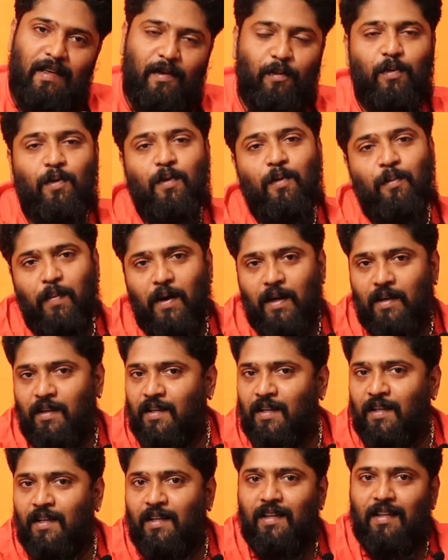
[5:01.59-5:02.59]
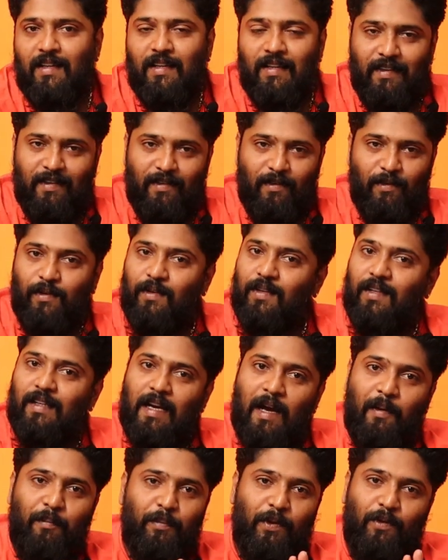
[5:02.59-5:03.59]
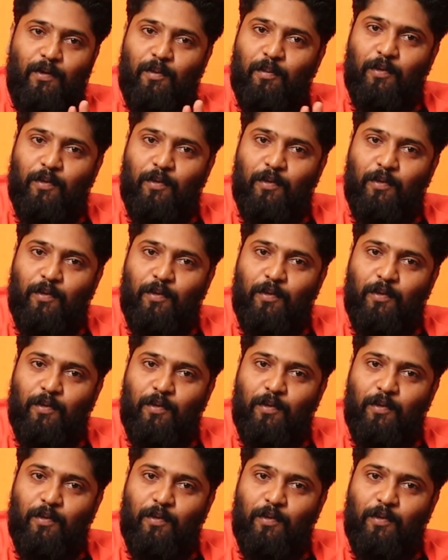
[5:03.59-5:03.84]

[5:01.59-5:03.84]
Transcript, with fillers: எப்படியோ பண்ணி ஒரு நாற்பத்தி